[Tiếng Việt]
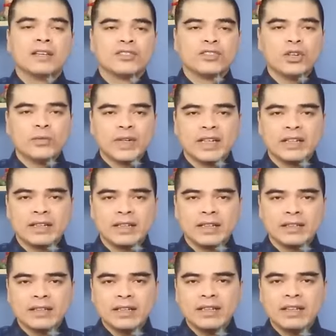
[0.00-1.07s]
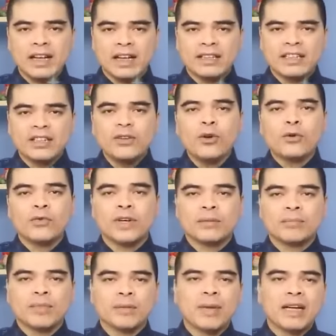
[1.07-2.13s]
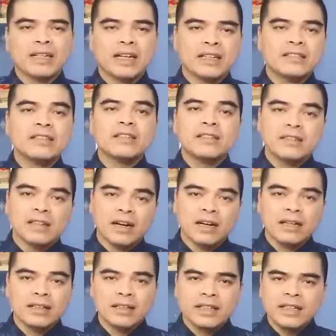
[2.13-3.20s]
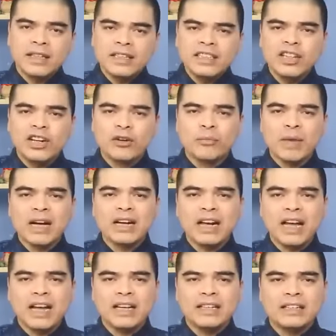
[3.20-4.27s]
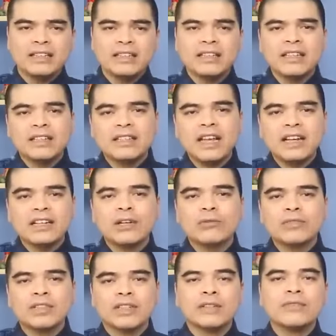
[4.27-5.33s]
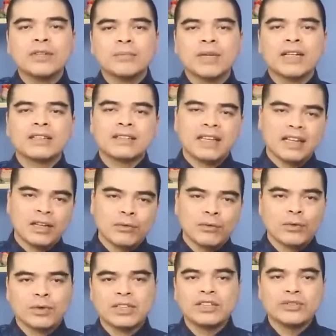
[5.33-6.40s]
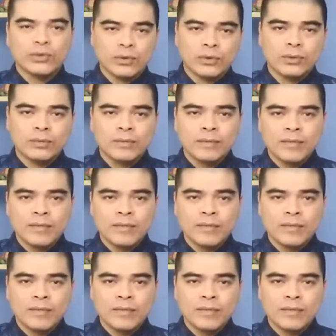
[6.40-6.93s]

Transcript: Do vậy, tất cả những cái đồ vật mà bạn để trước cửa thì ít nhiều mang lại những cái tác động tới vận mệnh tài lộc của gia chủ.